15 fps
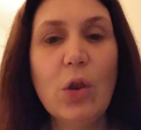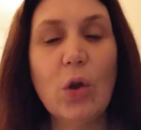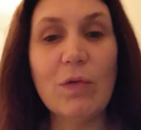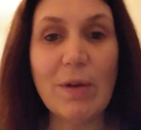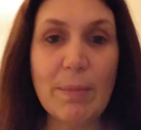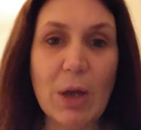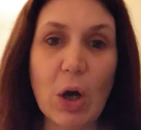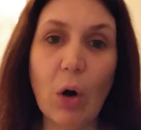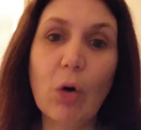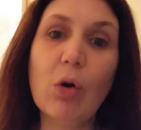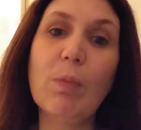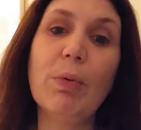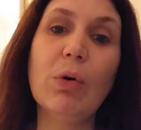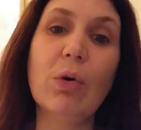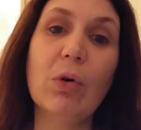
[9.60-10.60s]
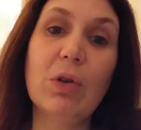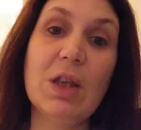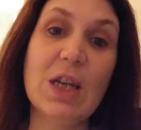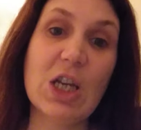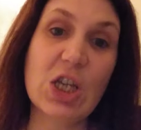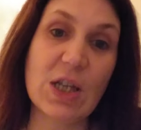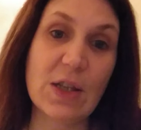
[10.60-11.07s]
dove mi occupo
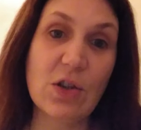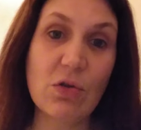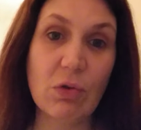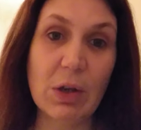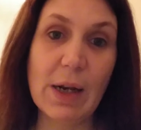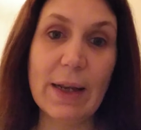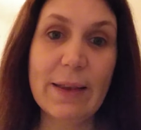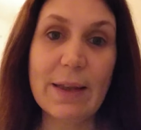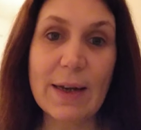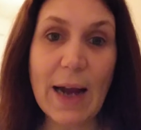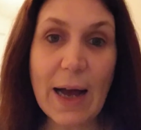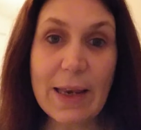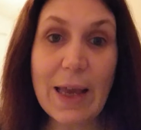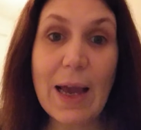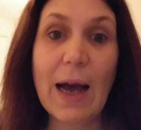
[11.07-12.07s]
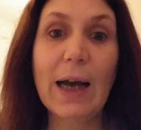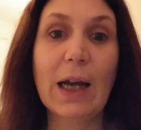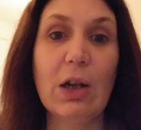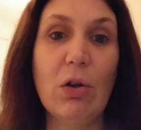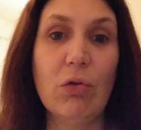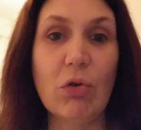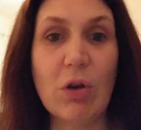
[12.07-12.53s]
di recensioni letterarie
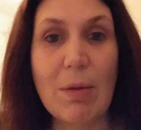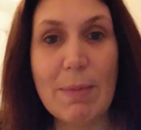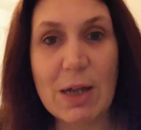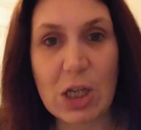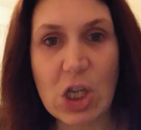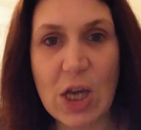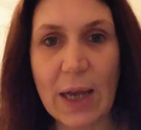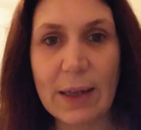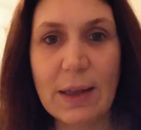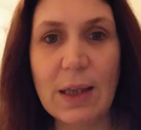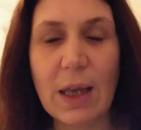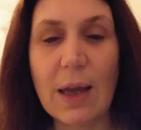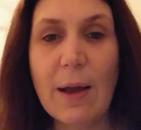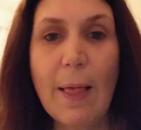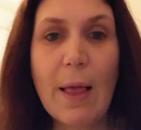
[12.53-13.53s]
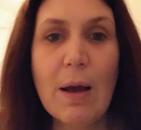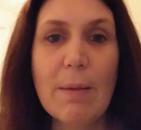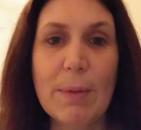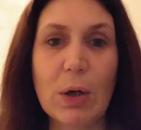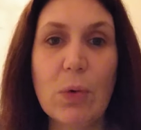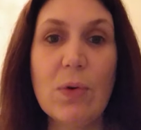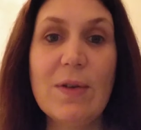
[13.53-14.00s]
anche di autori emergenti,
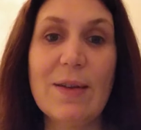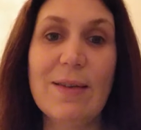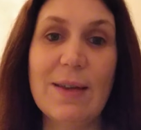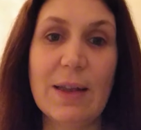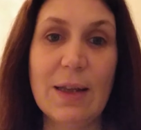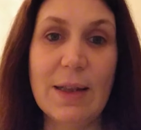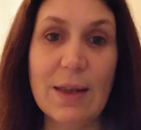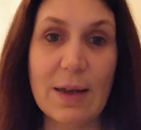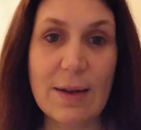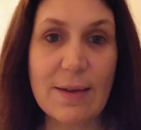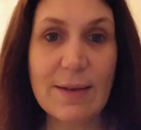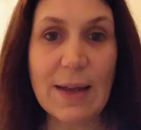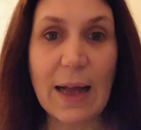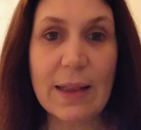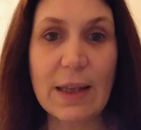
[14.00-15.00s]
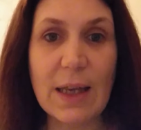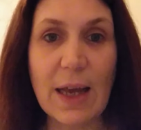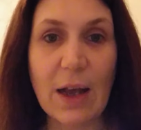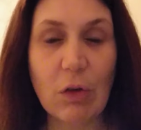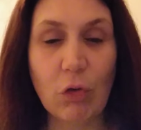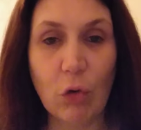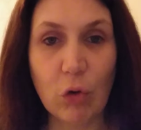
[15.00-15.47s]
per cui se siete
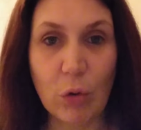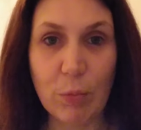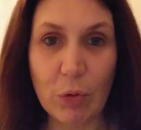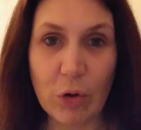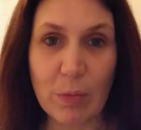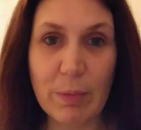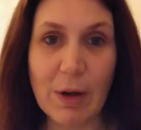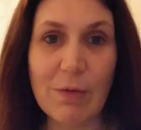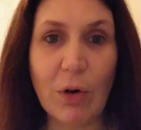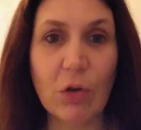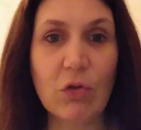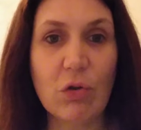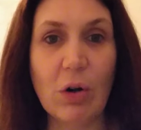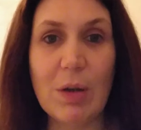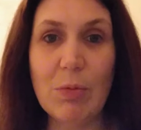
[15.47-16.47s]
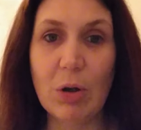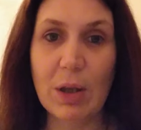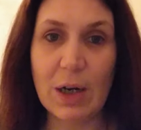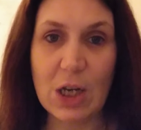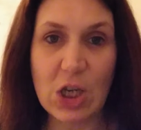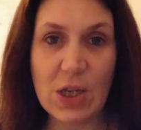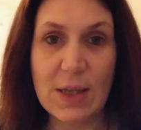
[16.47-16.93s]
interessati a sottopormi il vostro libro
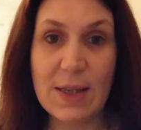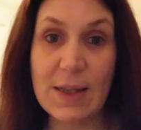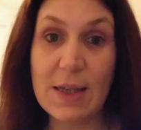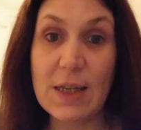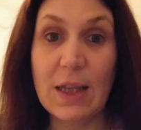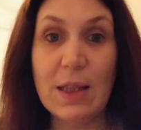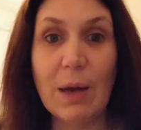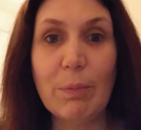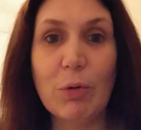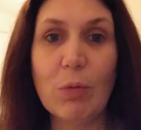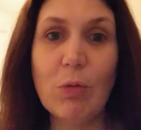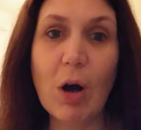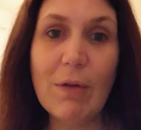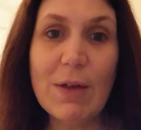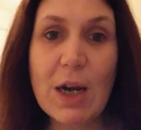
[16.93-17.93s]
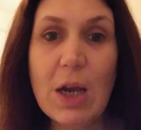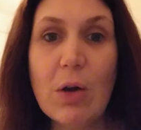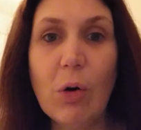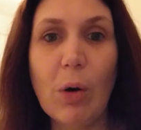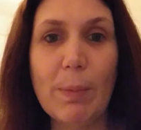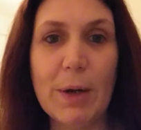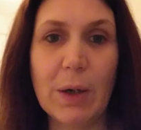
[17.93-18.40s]
da recensire e da
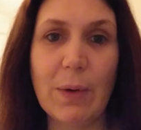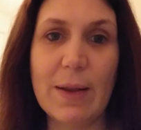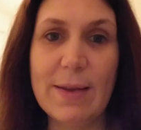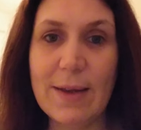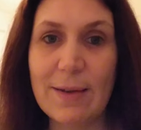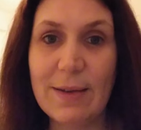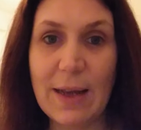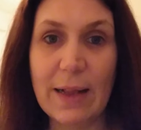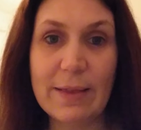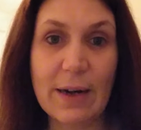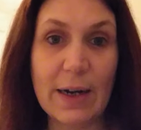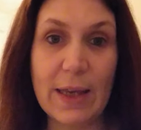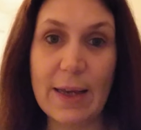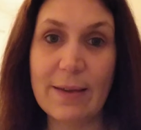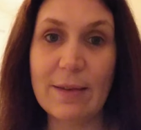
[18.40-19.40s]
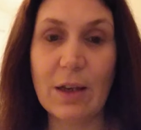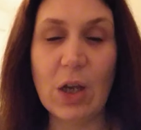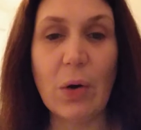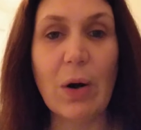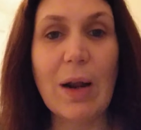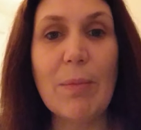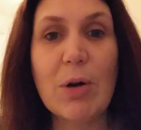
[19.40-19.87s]
promuovere o per qualsiasi altra richiesta
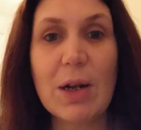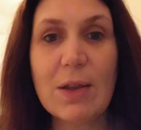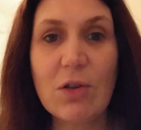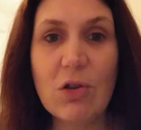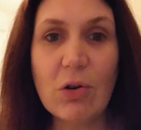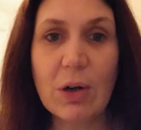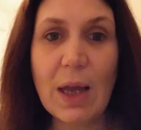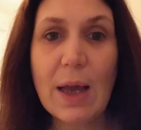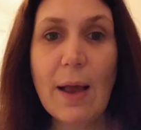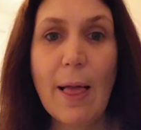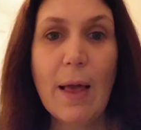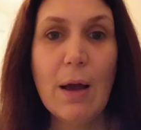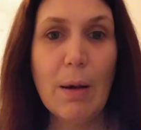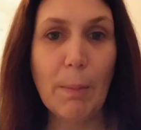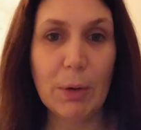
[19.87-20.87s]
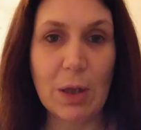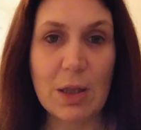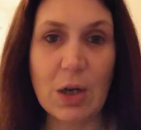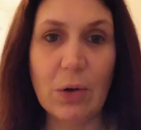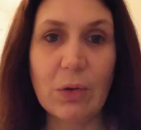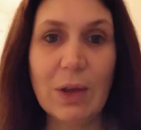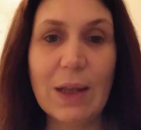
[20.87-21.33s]
di collaborazione
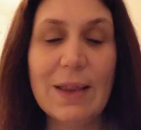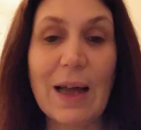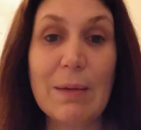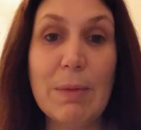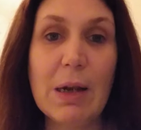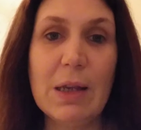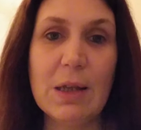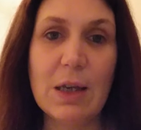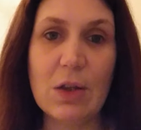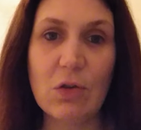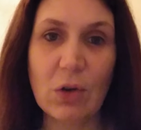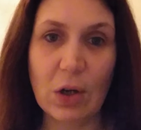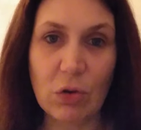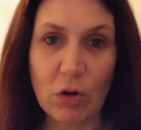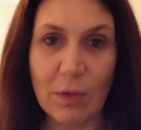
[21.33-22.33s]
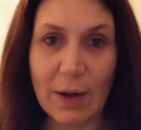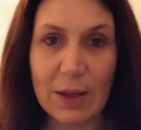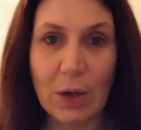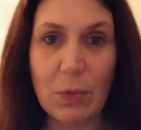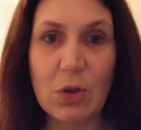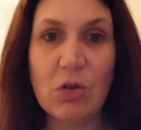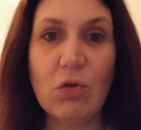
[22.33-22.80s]
potete contattarmi all'indirizzo che
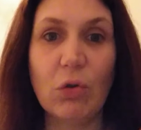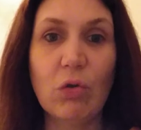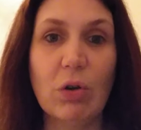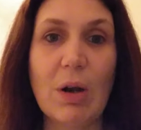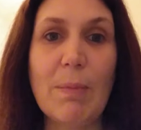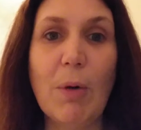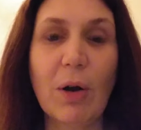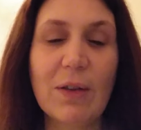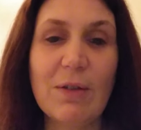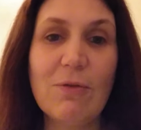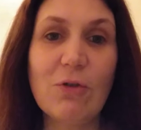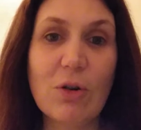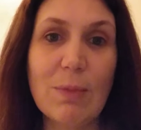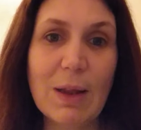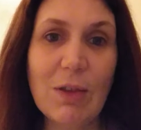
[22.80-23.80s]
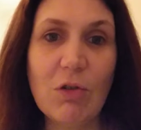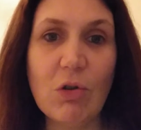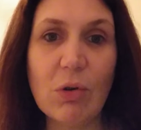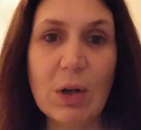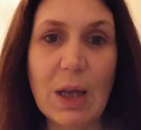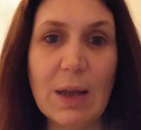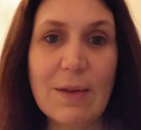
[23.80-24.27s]
trovate qui sotto nel box
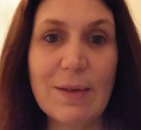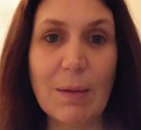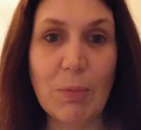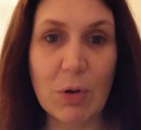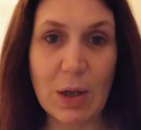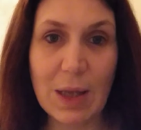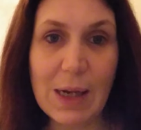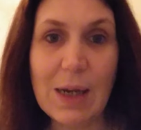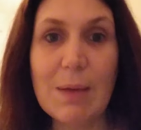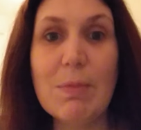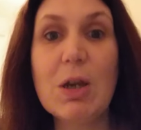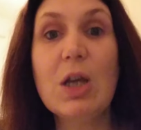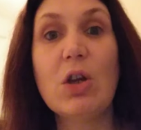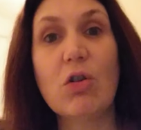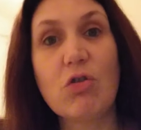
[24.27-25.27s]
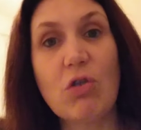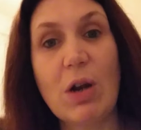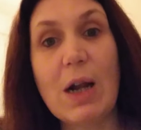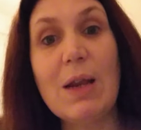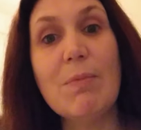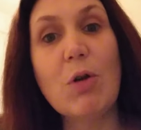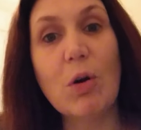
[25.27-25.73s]
informazione
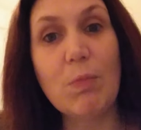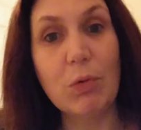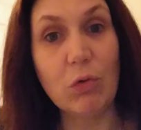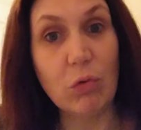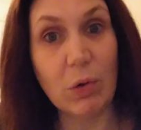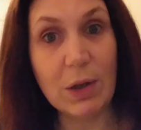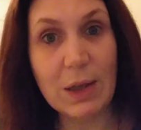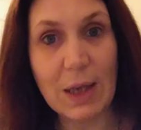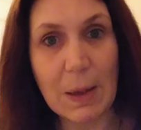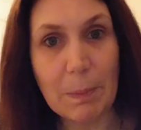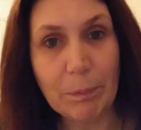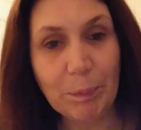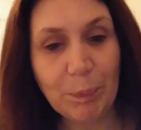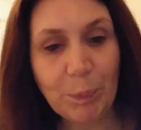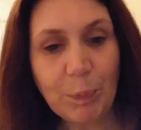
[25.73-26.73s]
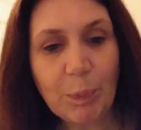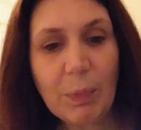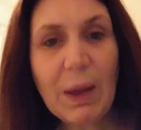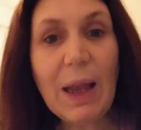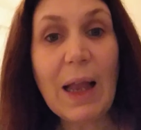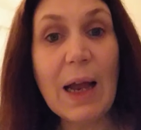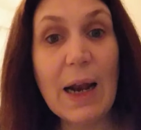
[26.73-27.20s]
saporedilibri.it
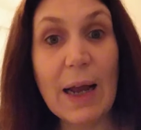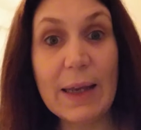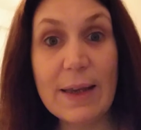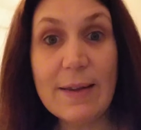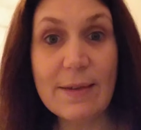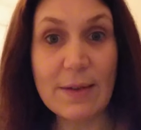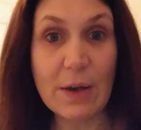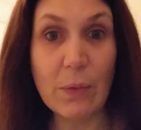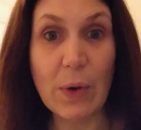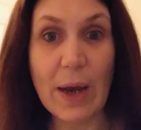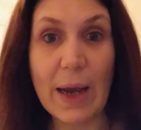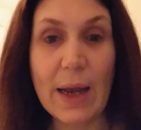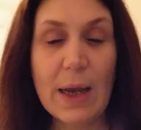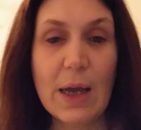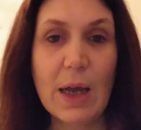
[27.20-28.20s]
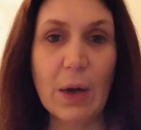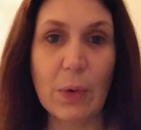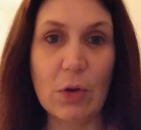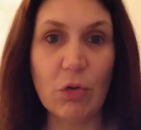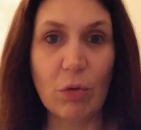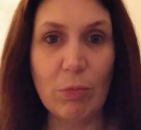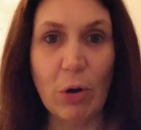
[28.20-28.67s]
Ah, chi segue
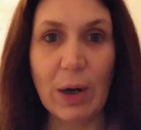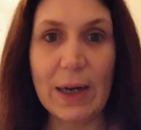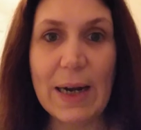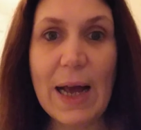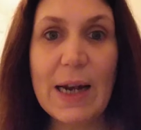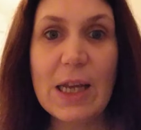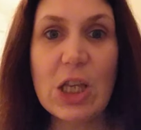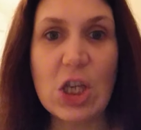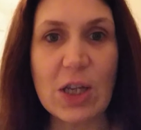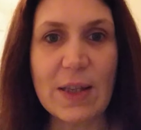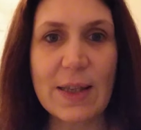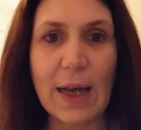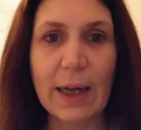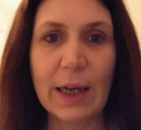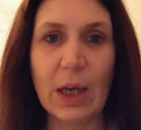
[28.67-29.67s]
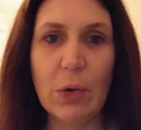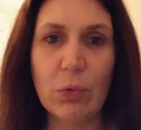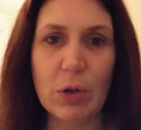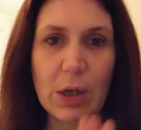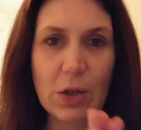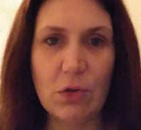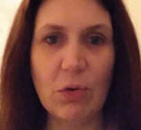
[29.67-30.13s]
questo mio canale già sa che io
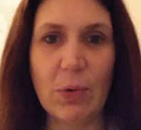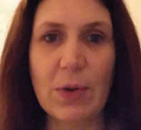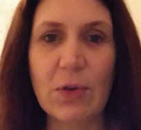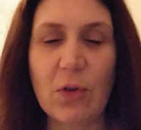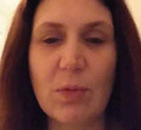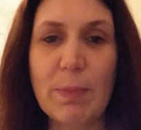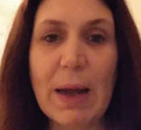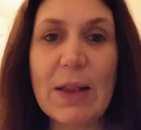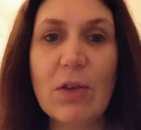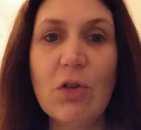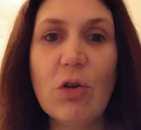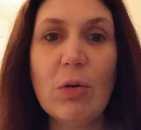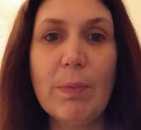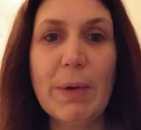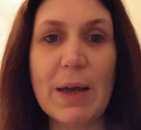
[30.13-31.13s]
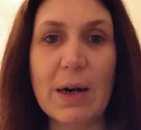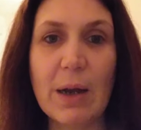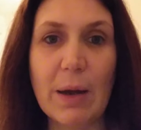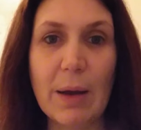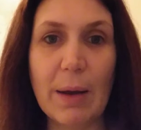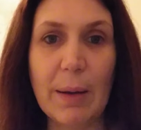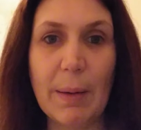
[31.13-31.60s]
utilizzo questo spazio per
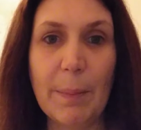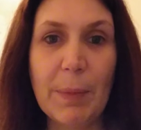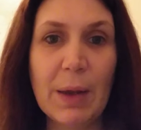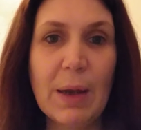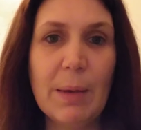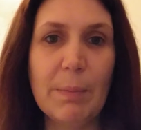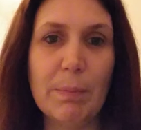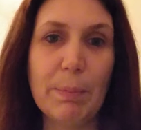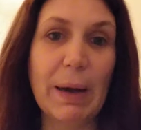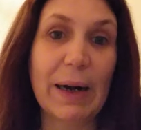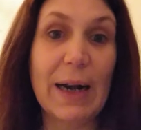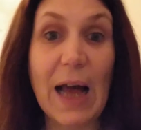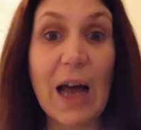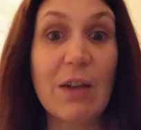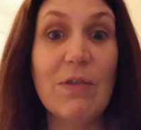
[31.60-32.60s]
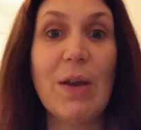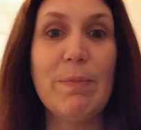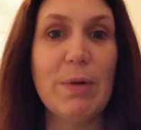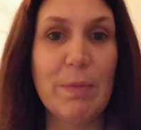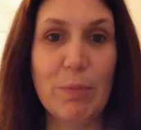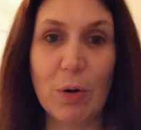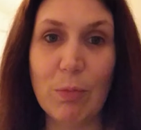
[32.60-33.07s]
eh, parlarvi
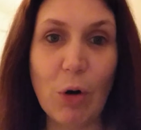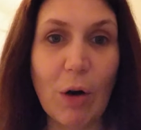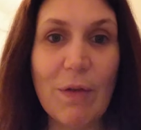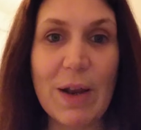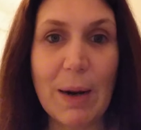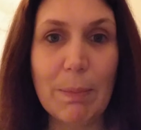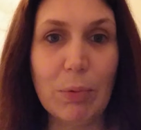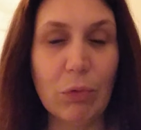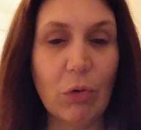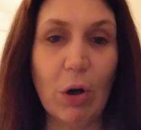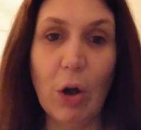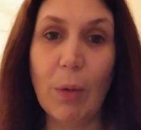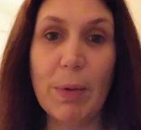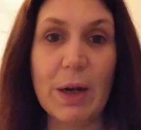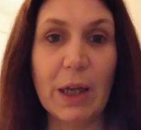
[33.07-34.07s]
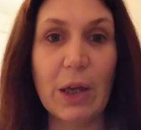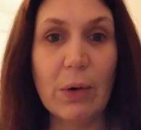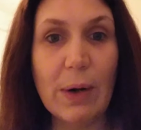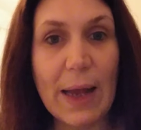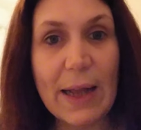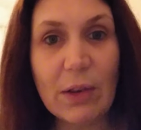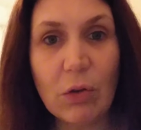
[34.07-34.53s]
e per promuovere appunto le opere che
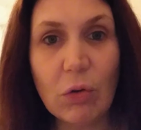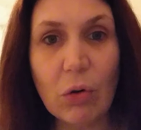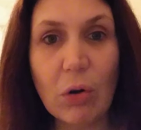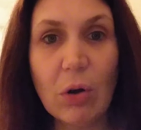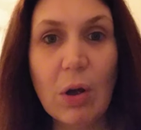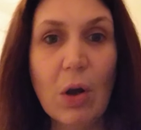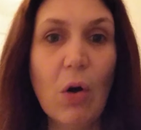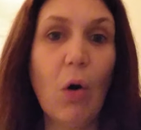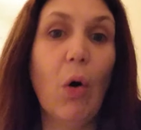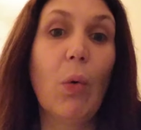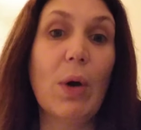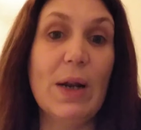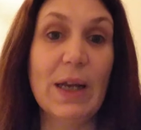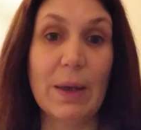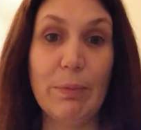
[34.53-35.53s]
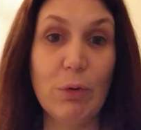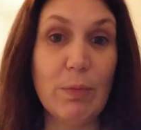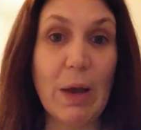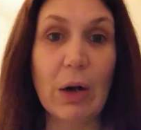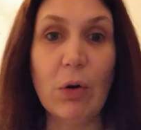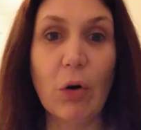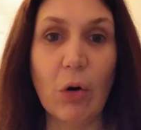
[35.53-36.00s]
ho letto o quelle che
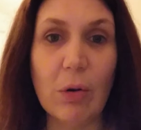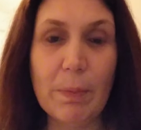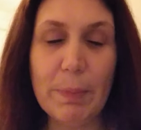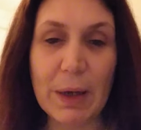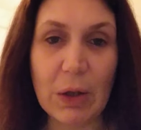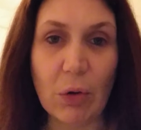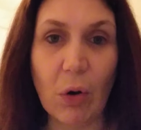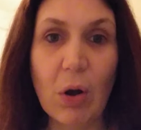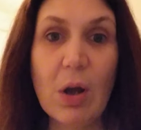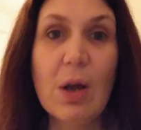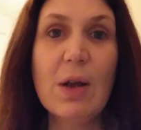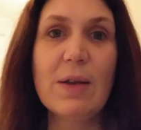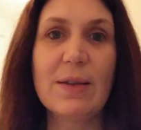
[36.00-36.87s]
più mi hanno colpito.